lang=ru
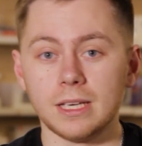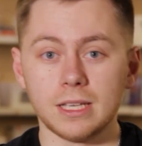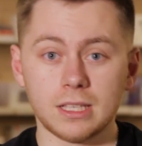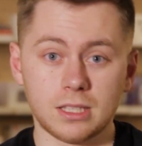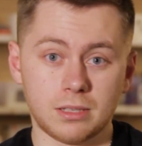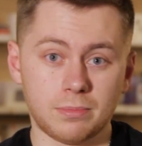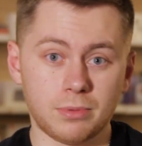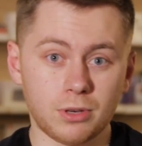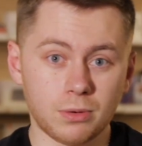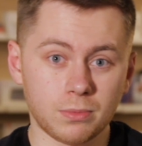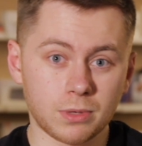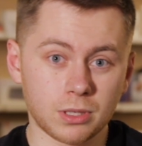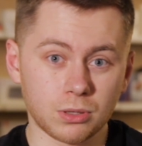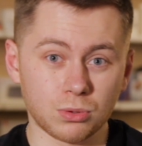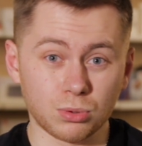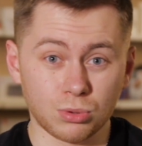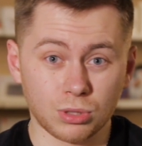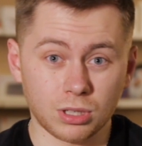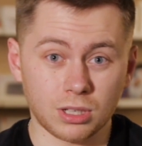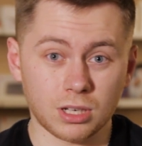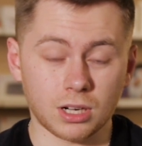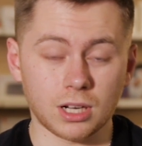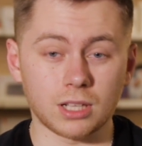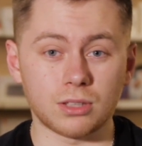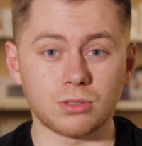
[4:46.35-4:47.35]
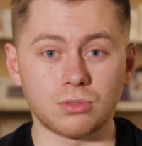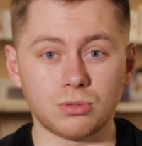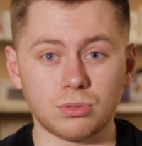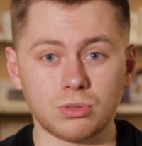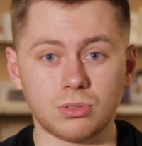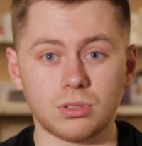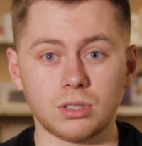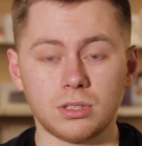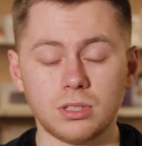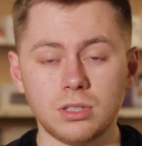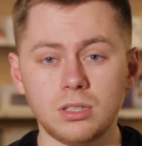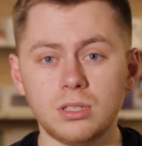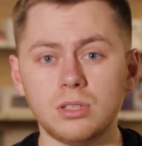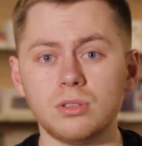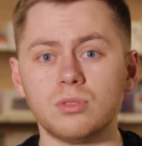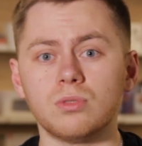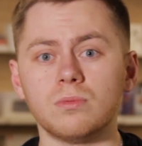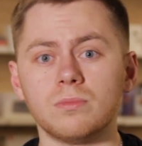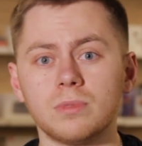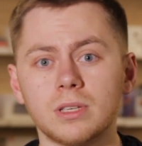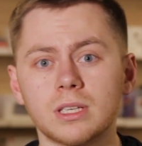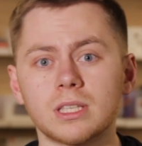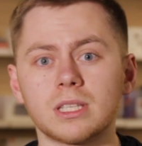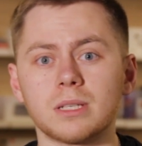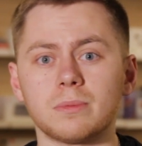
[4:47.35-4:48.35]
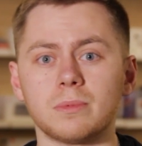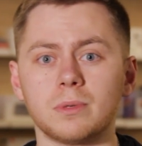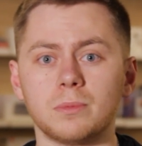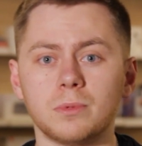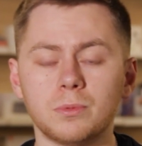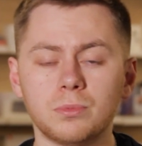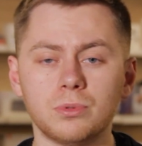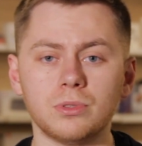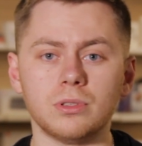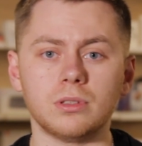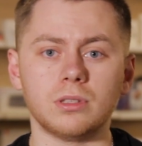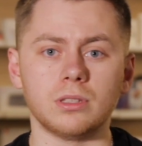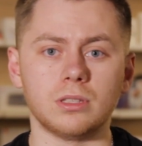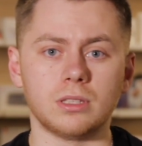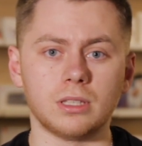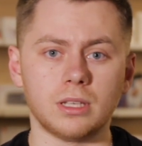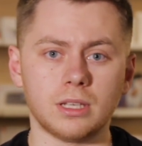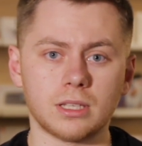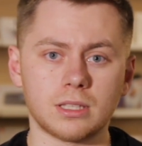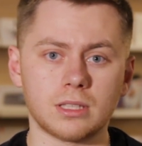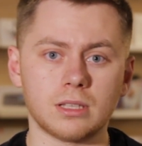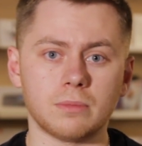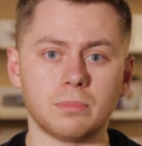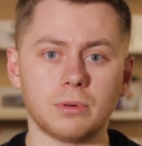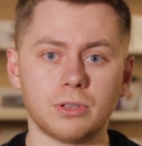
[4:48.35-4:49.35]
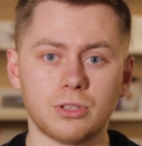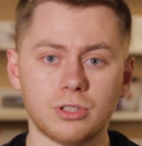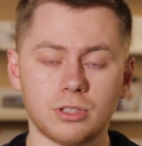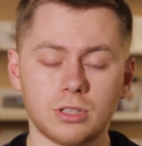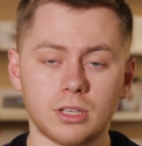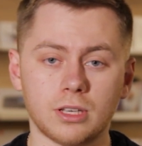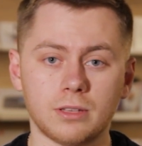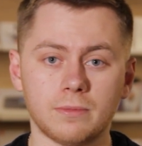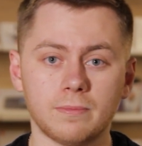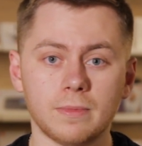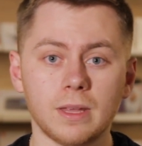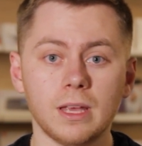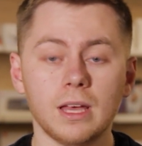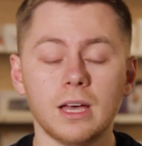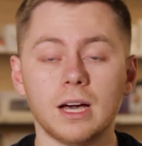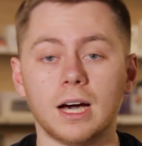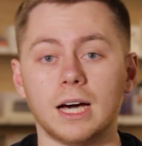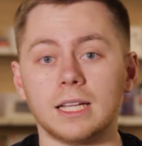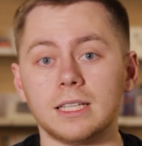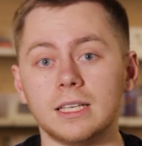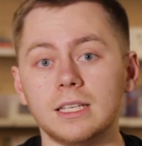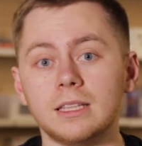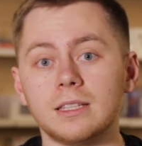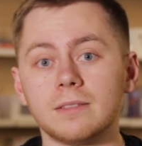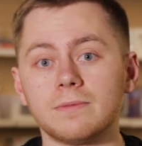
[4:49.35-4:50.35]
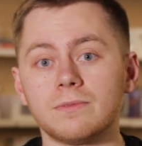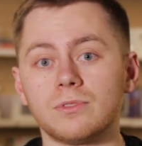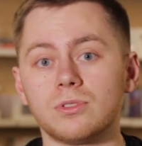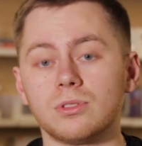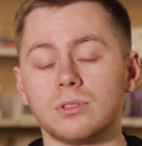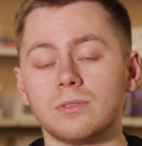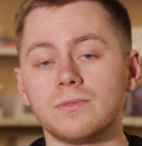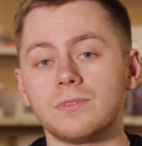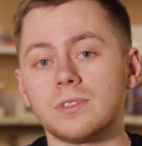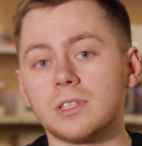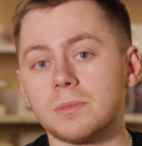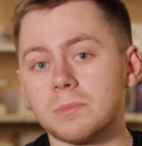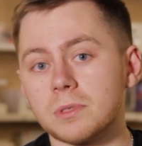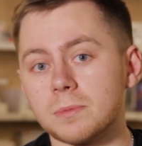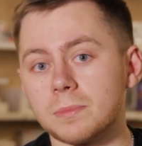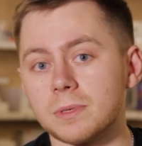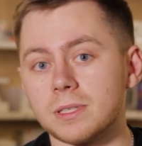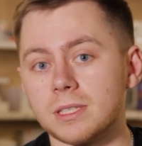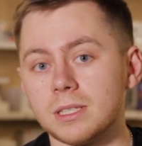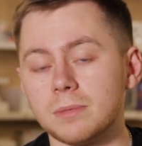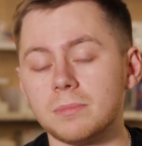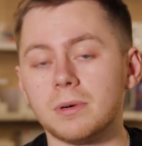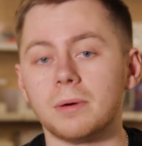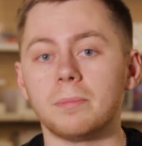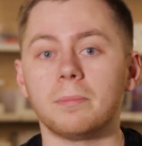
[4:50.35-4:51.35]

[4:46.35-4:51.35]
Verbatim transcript: Соберем какую-то краткую статистику, мне самому будет интересно почитать. А на этом все, всем спасибо,